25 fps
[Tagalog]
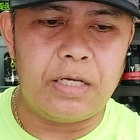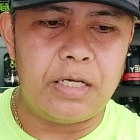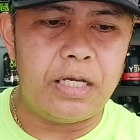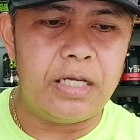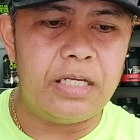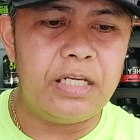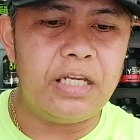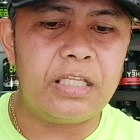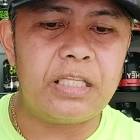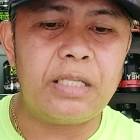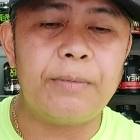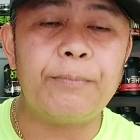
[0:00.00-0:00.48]

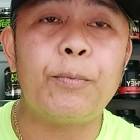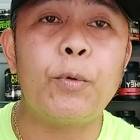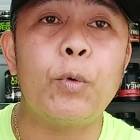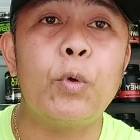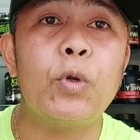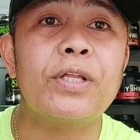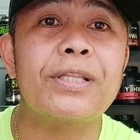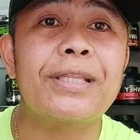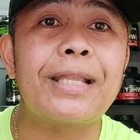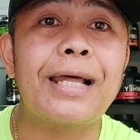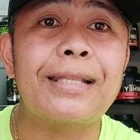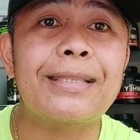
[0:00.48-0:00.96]
Initin po
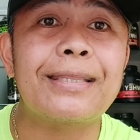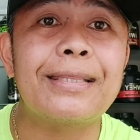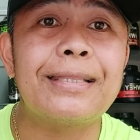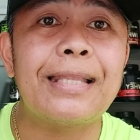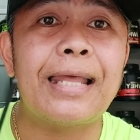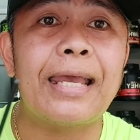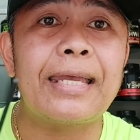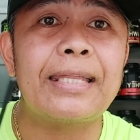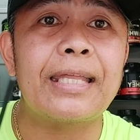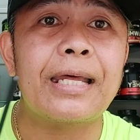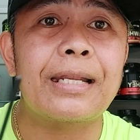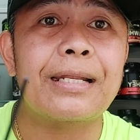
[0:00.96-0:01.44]
ulit natin
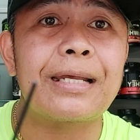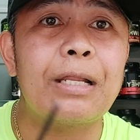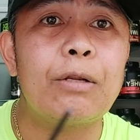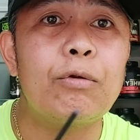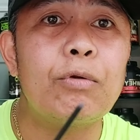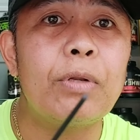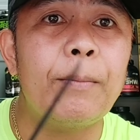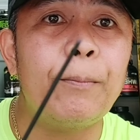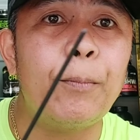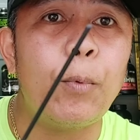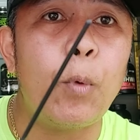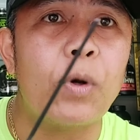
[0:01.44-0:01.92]
lighter.
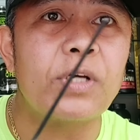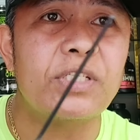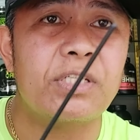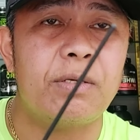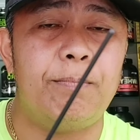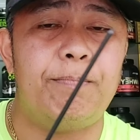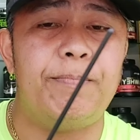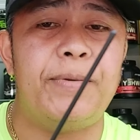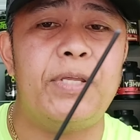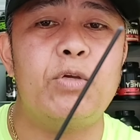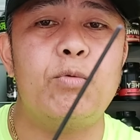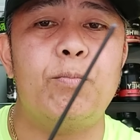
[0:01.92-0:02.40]
Ganun lang po
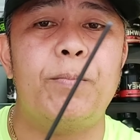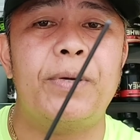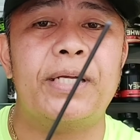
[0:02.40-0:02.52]
kasimple yung